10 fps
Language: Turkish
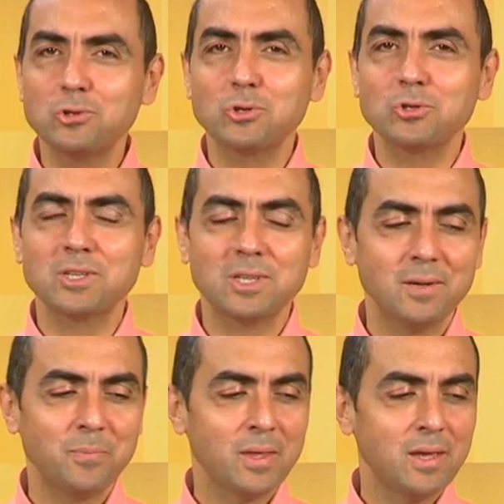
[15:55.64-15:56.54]
4 soruda
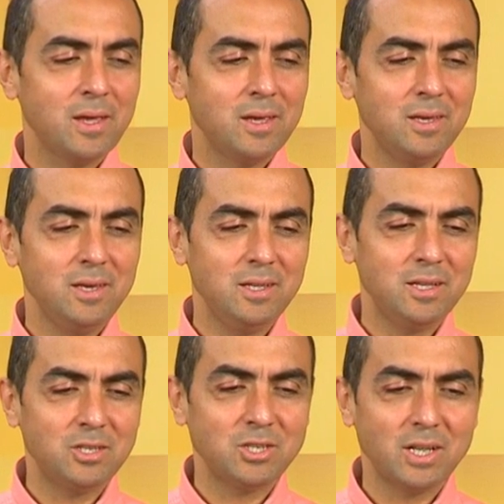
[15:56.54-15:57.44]
da iyi
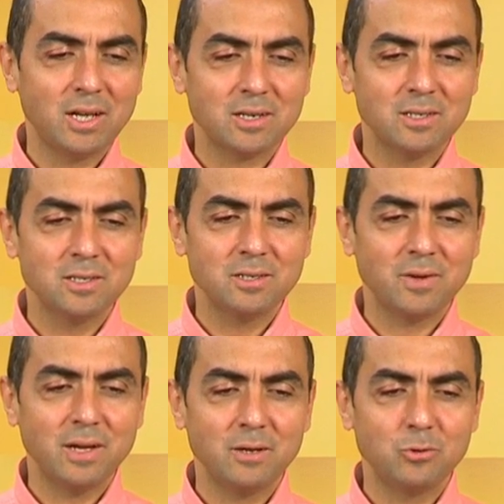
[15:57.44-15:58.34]
neticeler alır
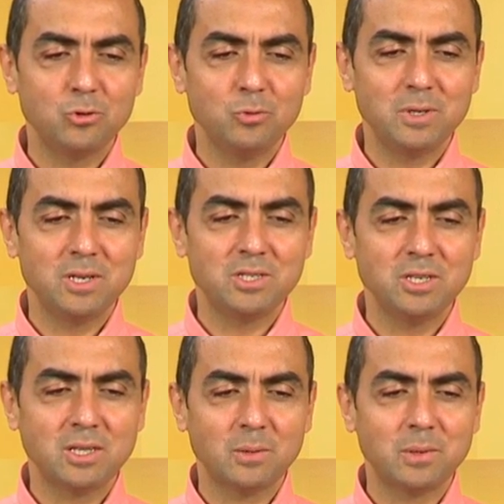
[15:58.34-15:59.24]
ve günü
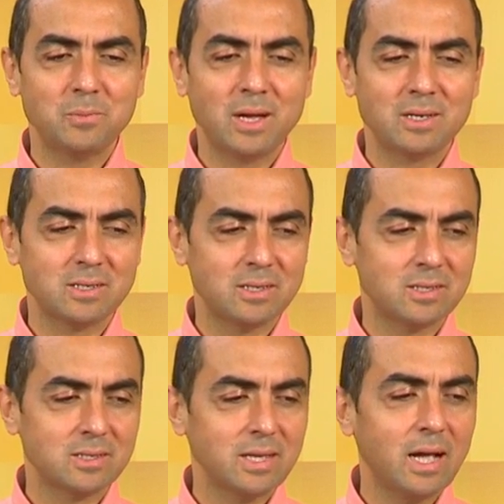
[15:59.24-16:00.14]
birinci
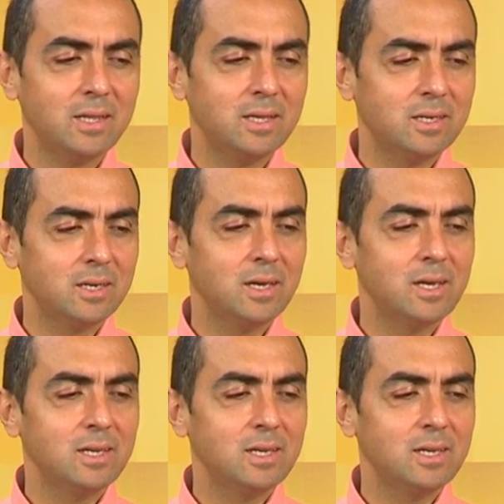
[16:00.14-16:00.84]
tamamlarsınız. Geldik